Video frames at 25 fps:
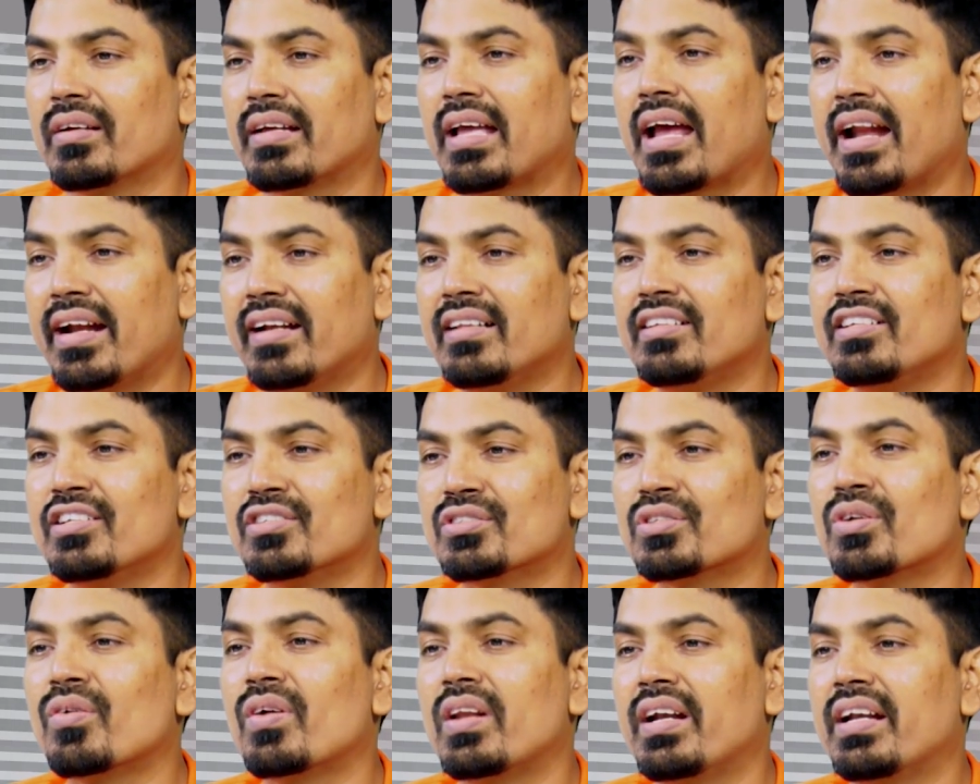హ్యాండిల్
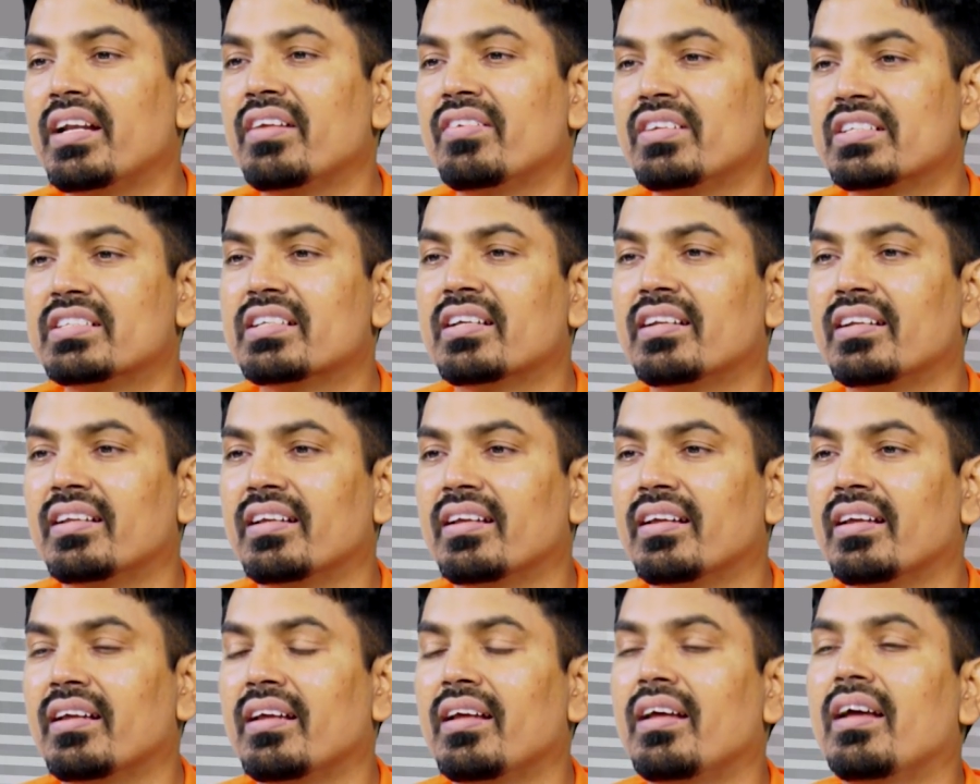చేసుకోవాలనే విషయాన్ని
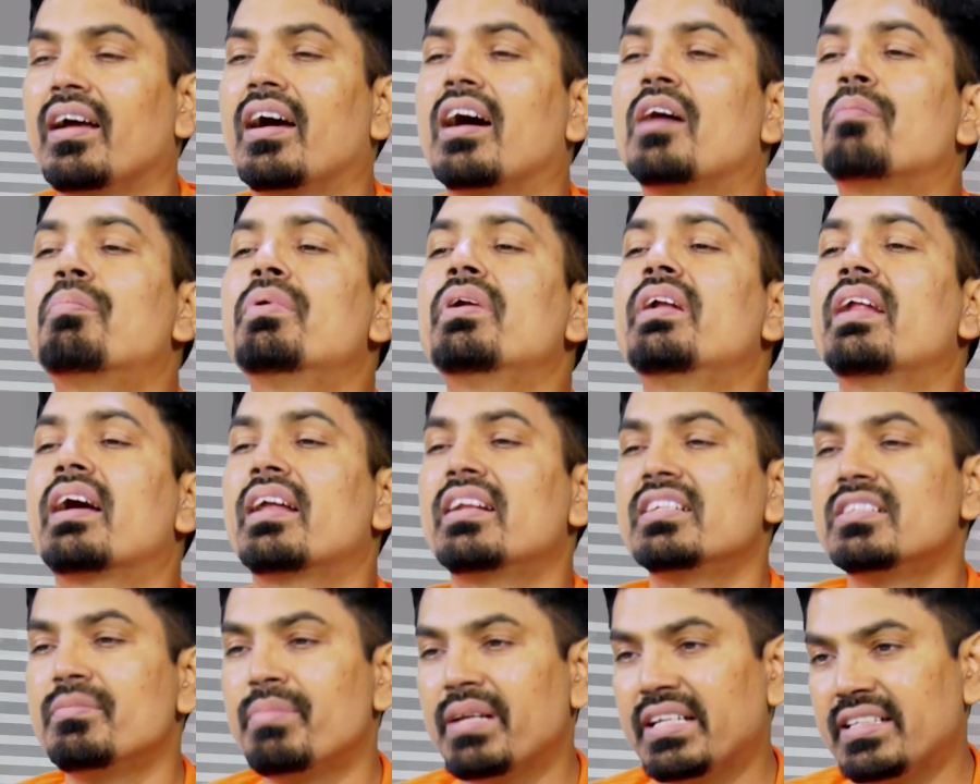అప్పుడు
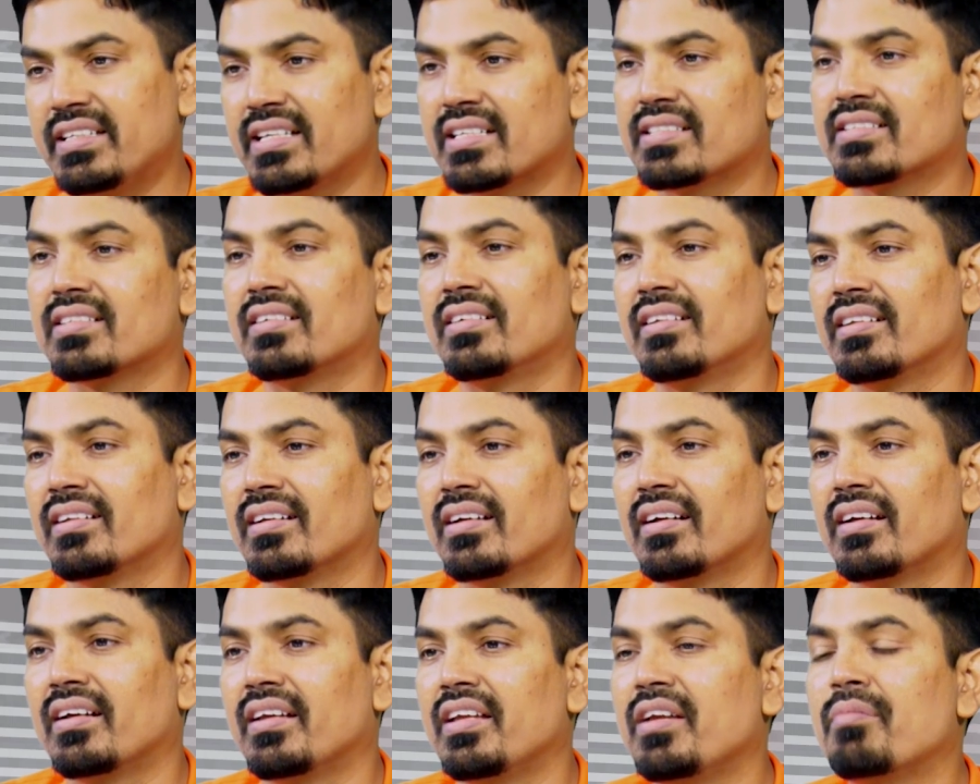నాలెడ్జ్ బిగిన్ చేస్తాడు
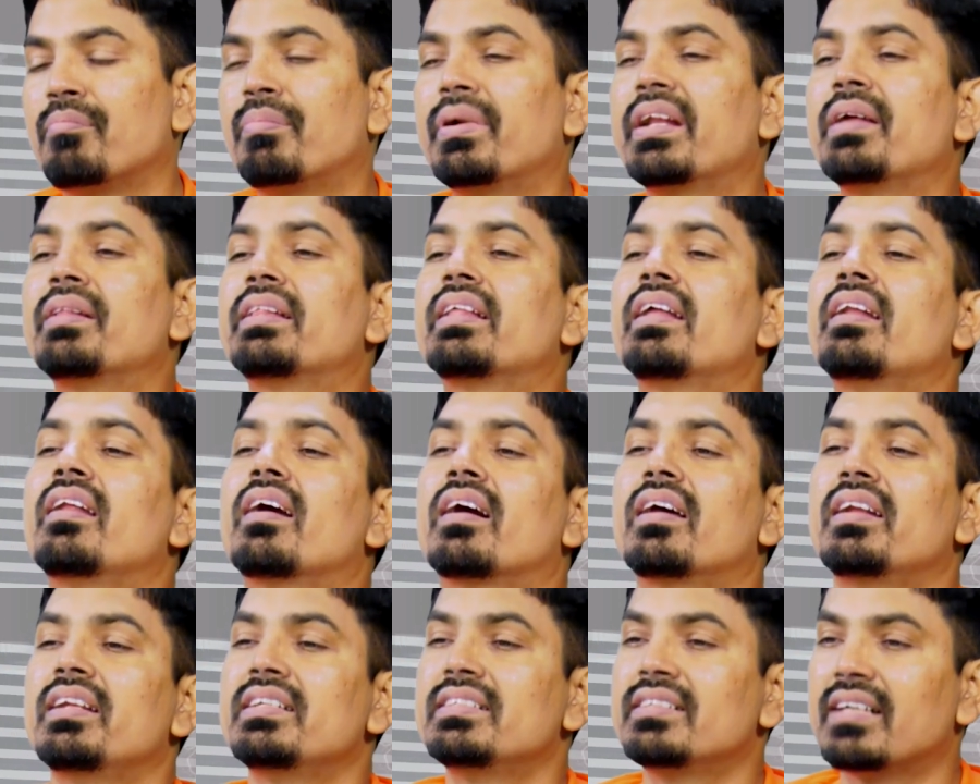ఇంకా ఎప్పుడైతే
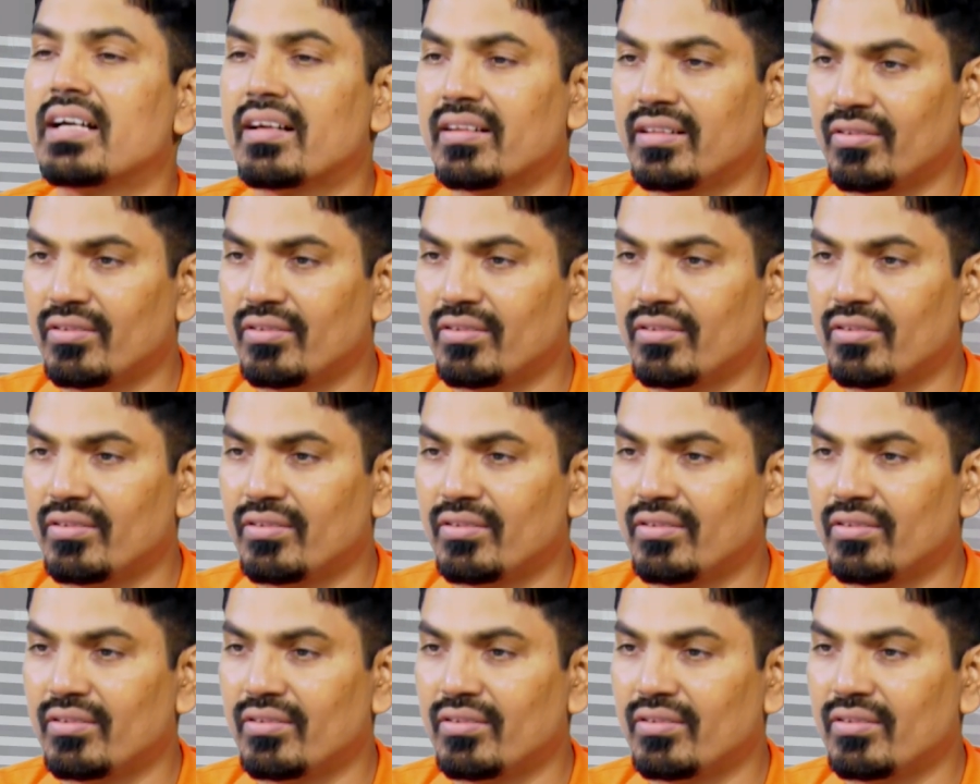నాలెడ్జ్